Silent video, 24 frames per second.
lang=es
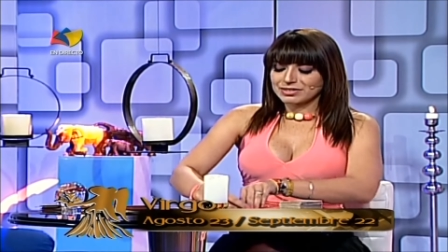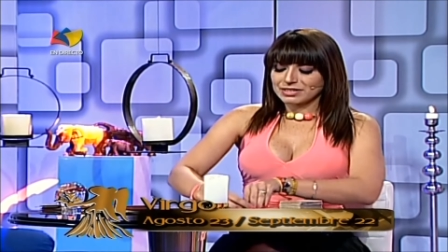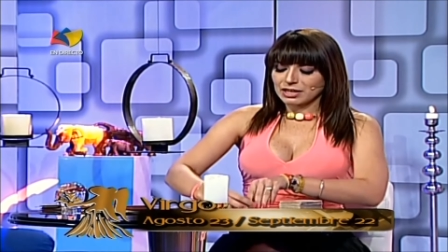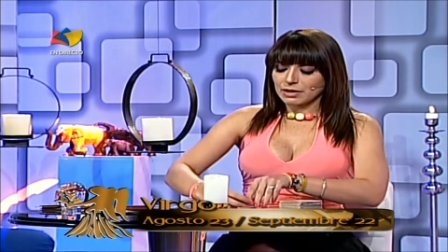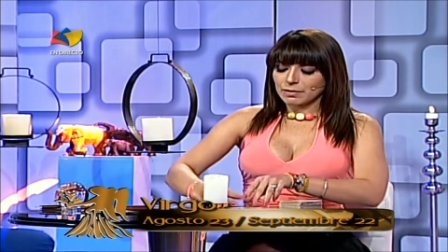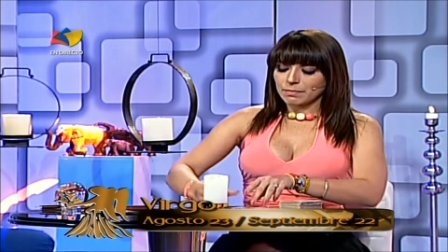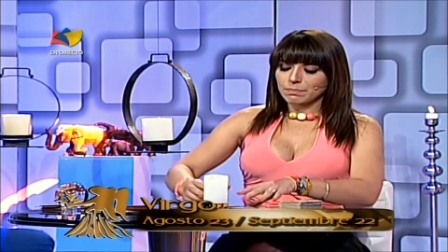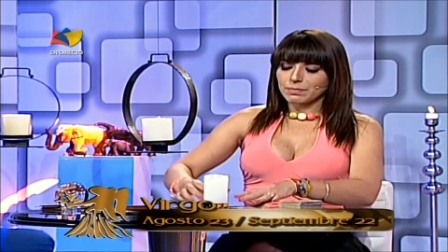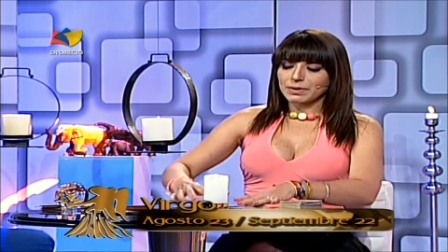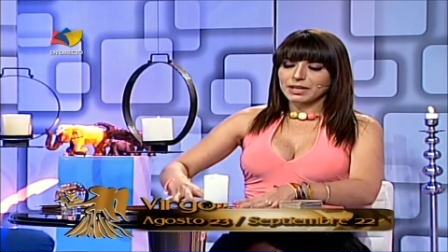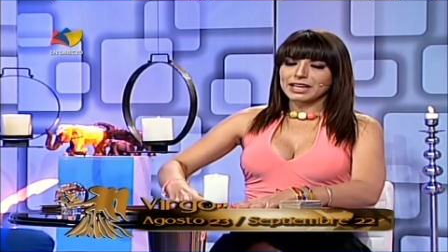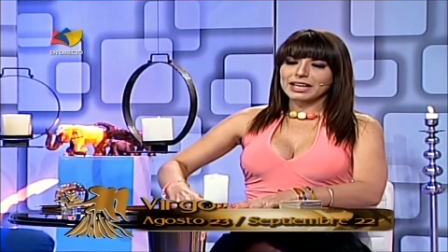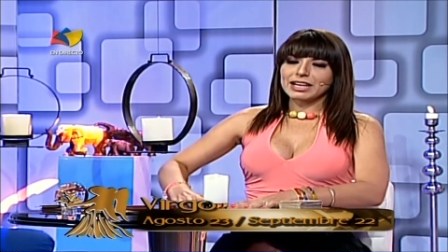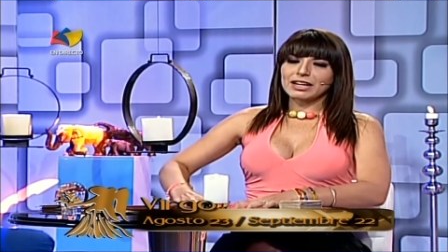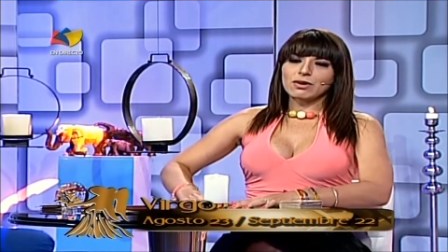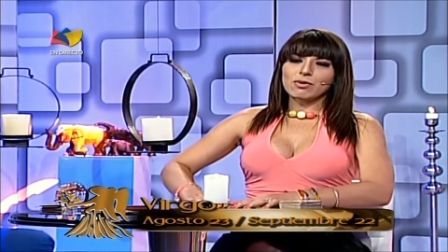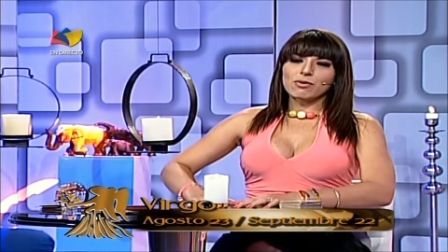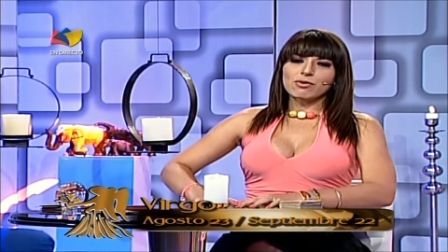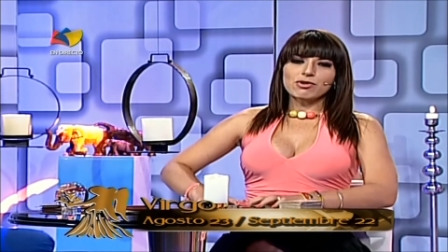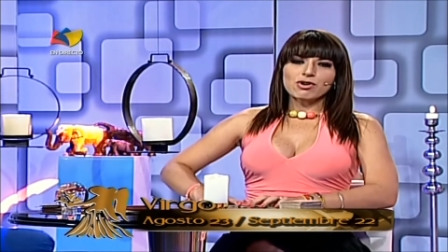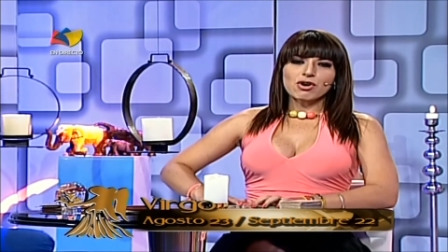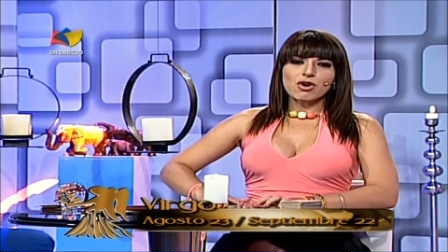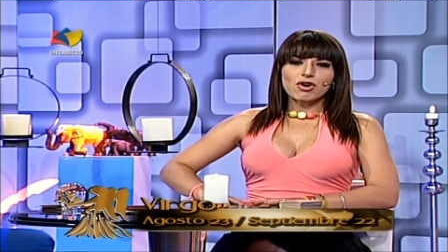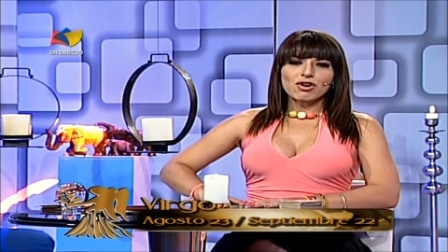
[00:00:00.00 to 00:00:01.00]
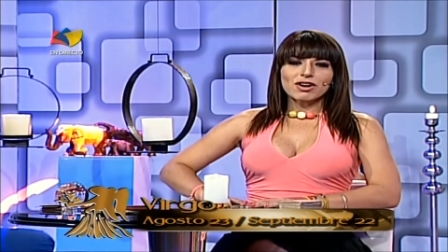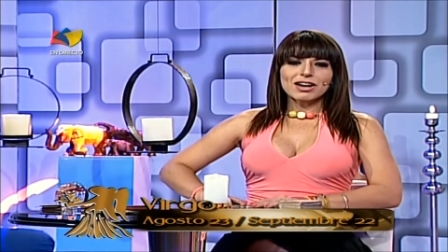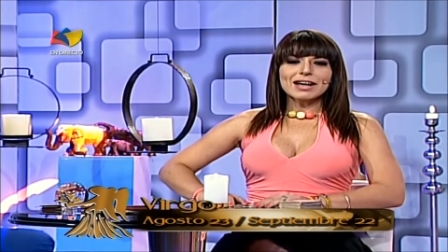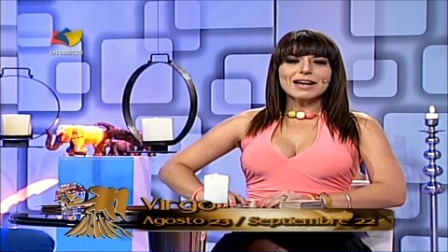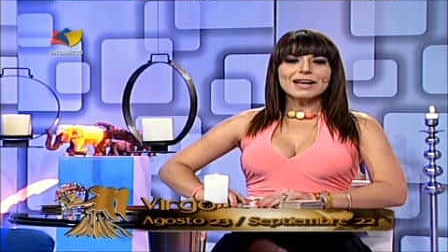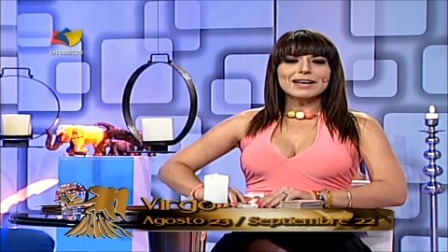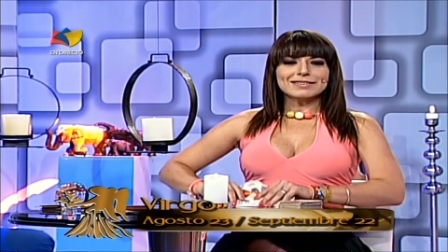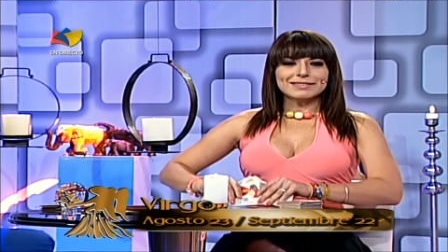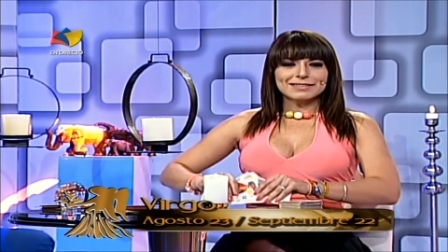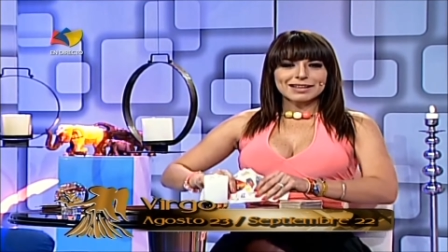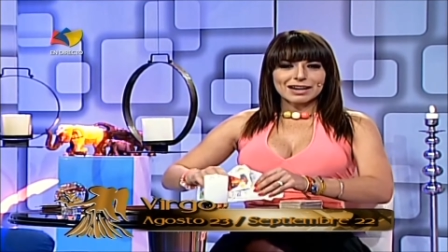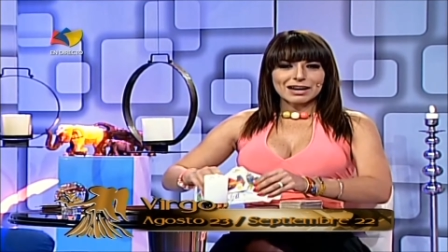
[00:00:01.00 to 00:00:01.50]
siempre que en la unión
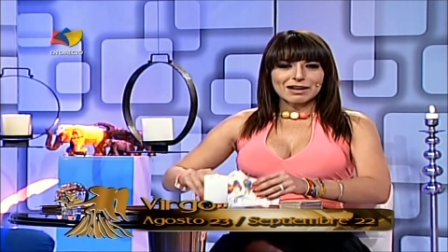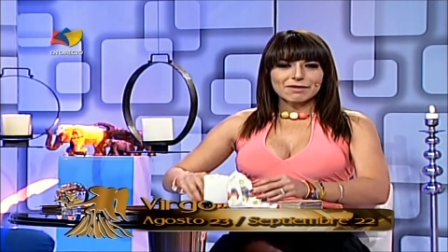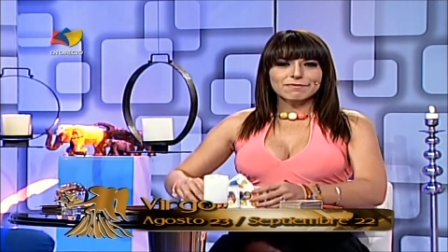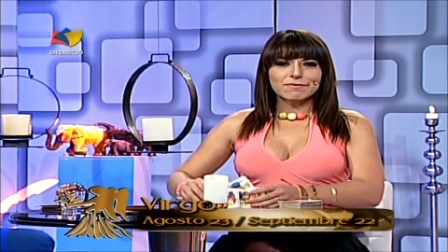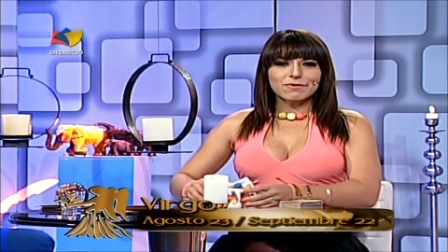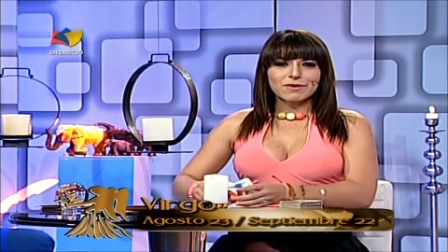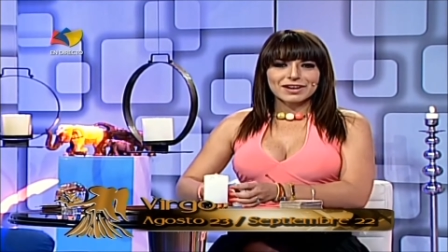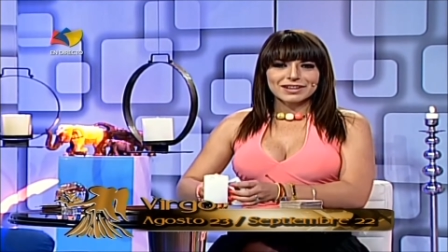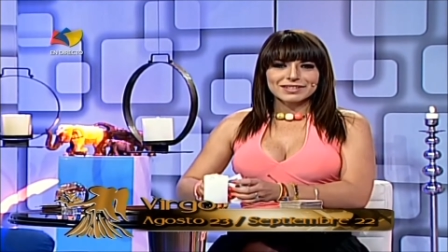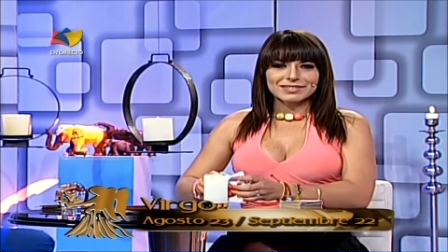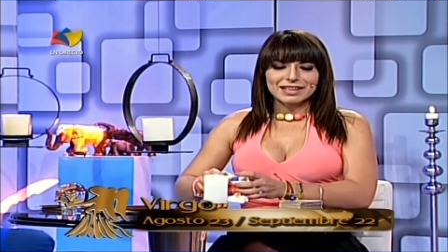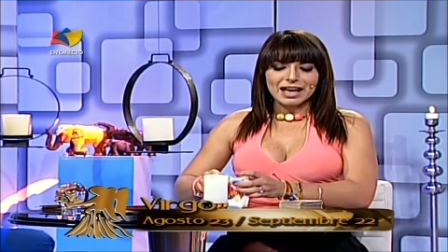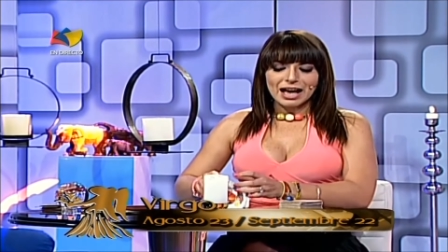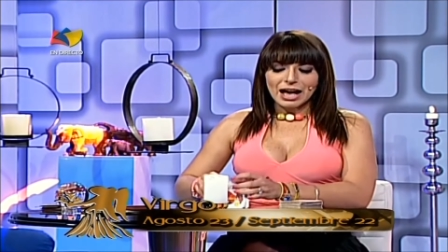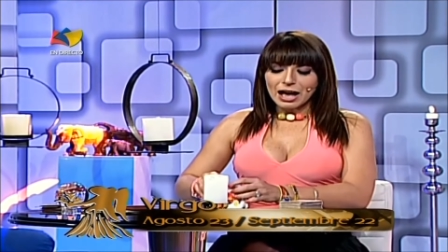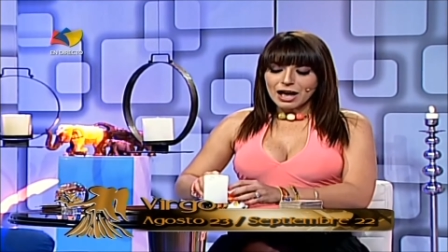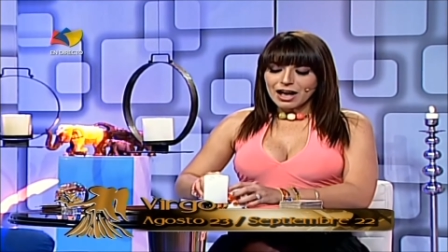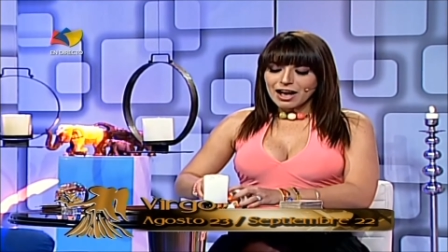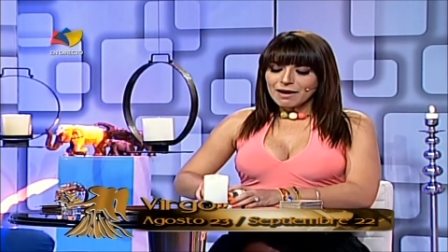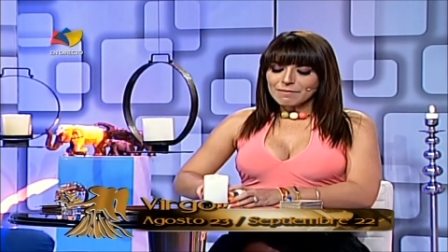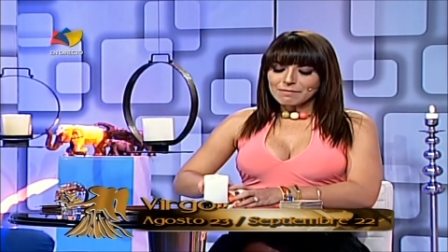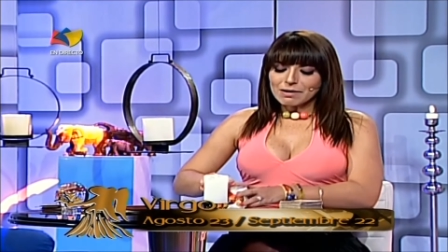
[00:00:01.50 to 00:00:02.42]
está la fuerza.